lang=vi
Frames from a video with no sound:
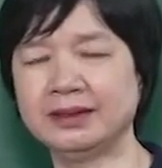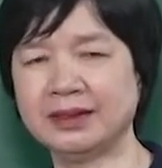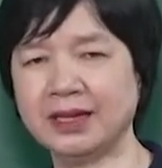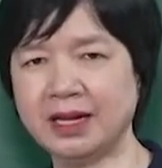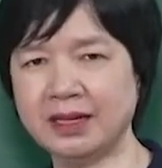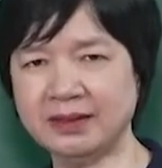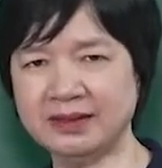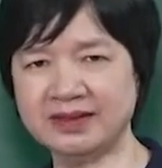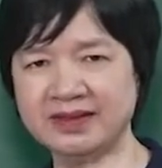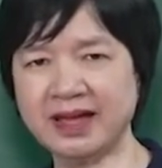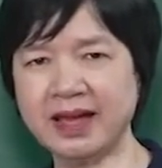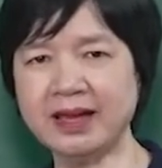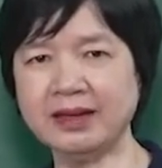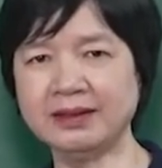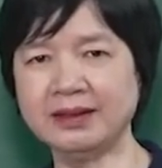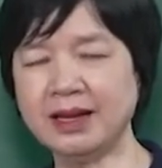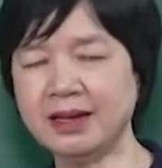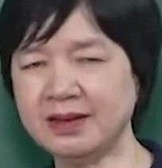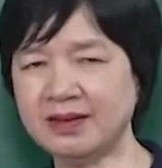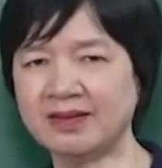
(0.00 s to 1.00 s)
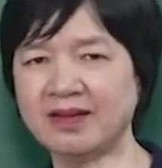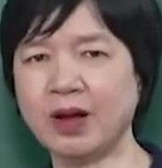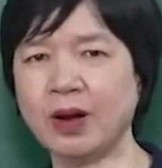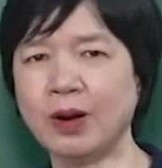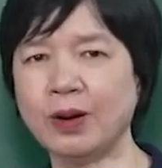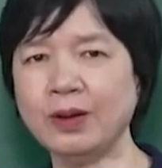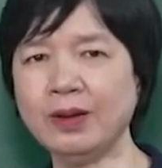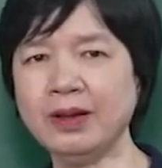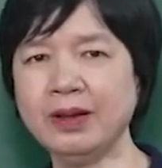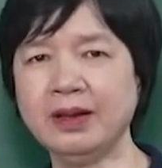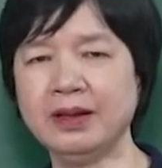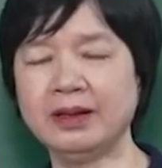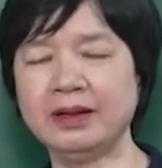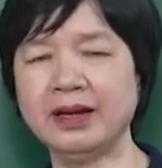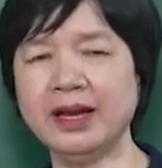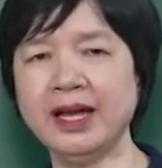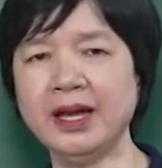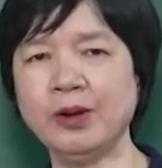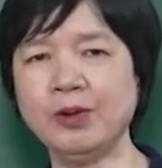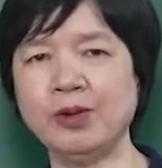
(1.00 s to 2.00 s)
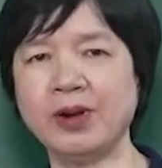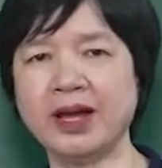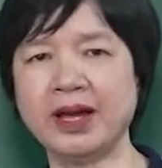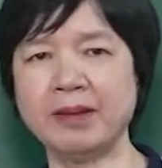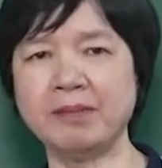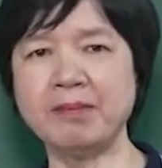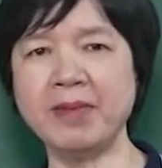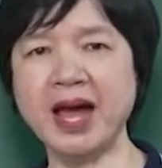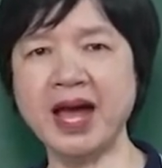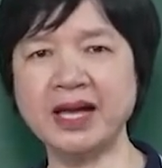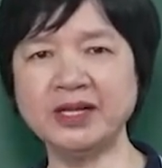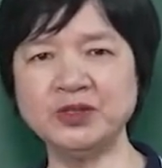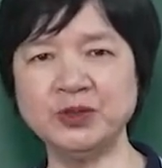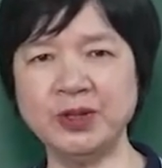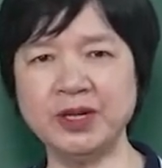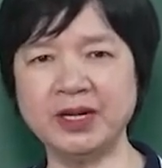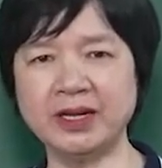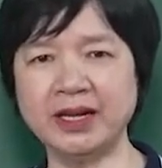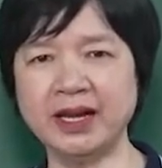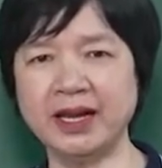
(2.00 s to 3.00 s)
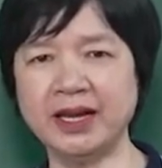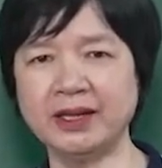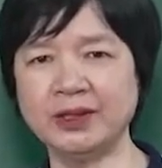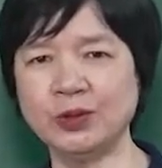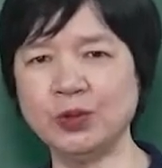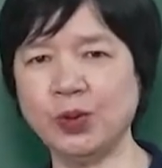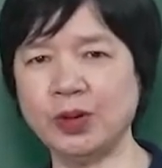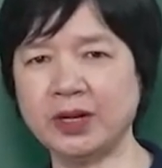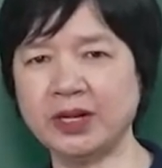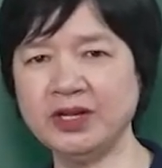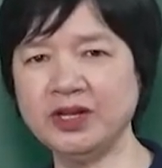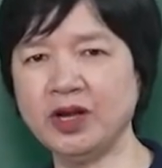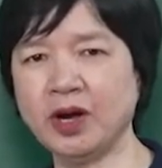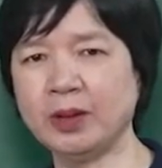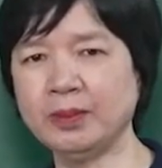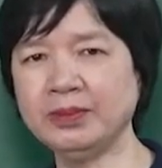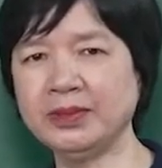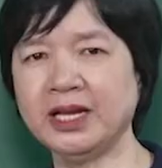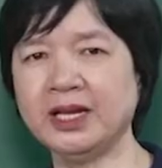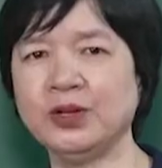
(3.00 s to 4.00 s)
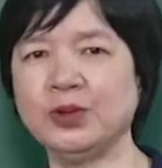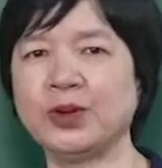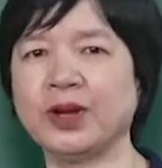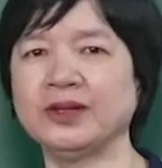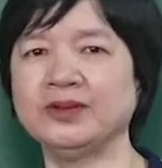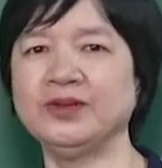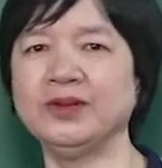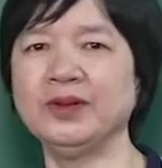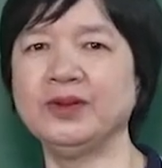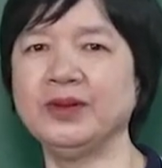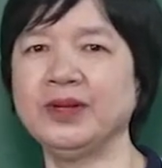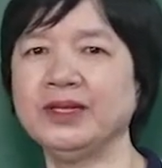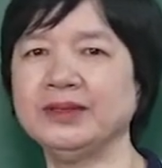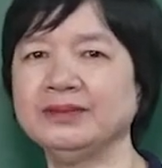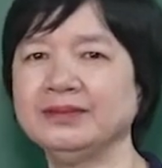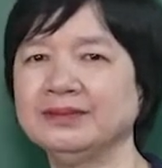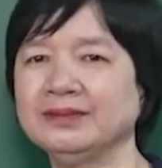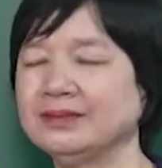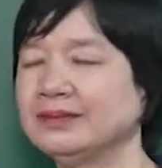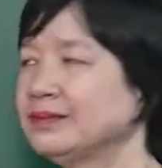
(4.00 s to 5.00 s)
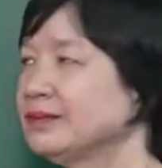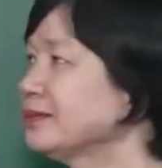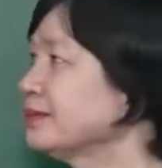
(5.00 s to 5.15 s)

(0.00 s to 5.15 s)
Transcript: thần sét, thần gió đều là ba chuyện kể thuộc cái nhóm thần thoại suy nguyên. Ừ.